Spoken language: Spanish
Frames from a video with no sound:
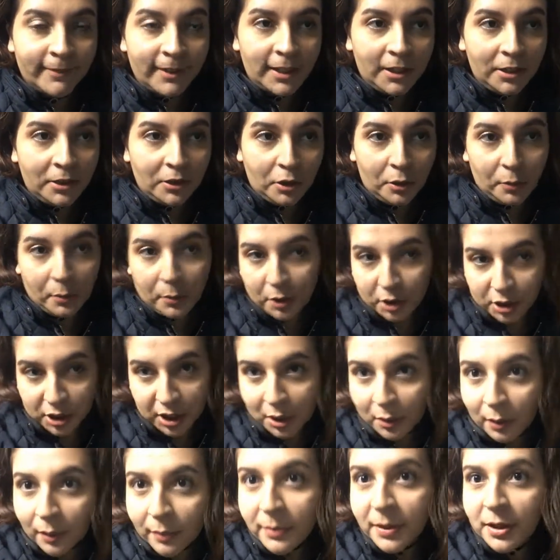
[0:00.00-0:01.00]
Y como no
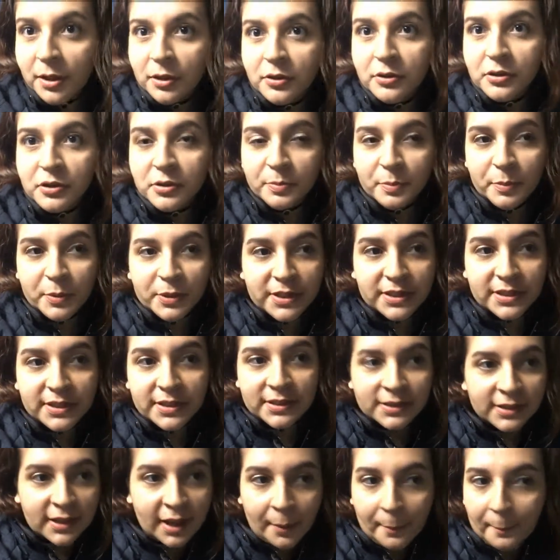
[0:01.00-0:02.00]
tengo amigos, pues
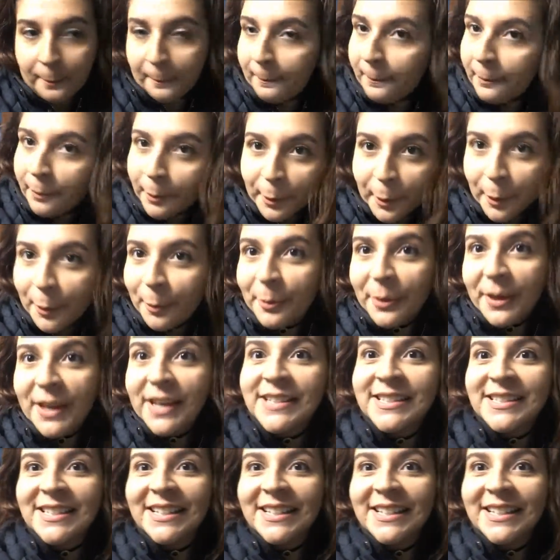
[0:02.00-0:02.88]
tampoco voy a